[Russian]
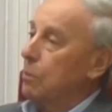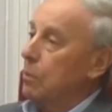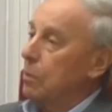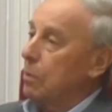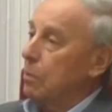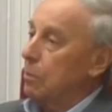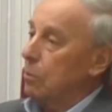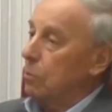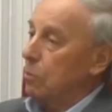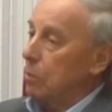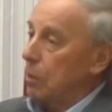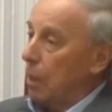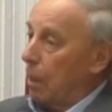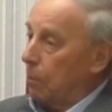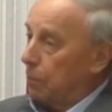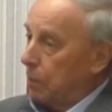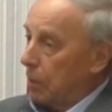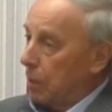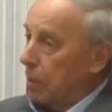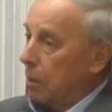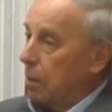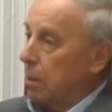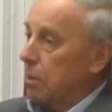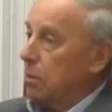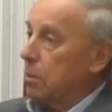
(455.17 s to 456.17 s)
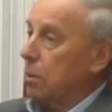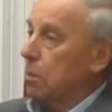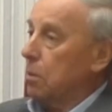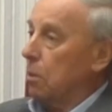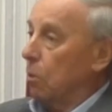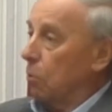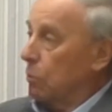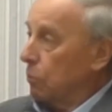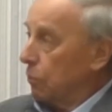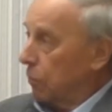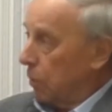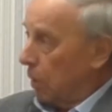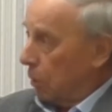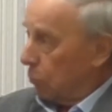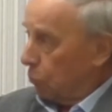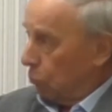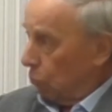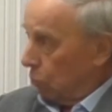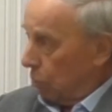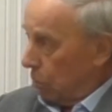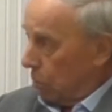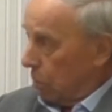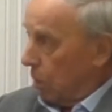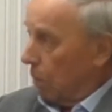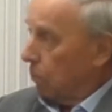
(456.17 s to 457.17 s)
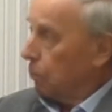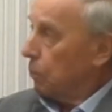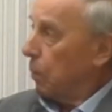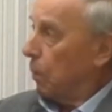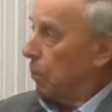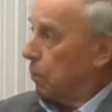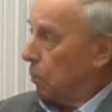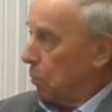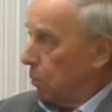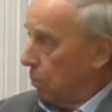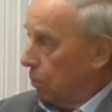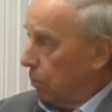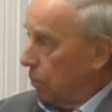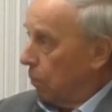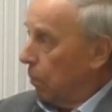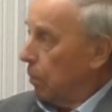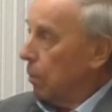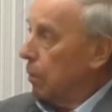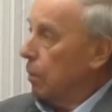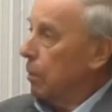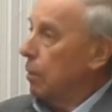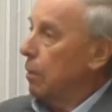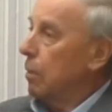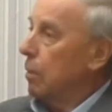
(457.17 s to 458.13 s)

Ну, я поиграл сначала, он взял тоже сам, попробовал.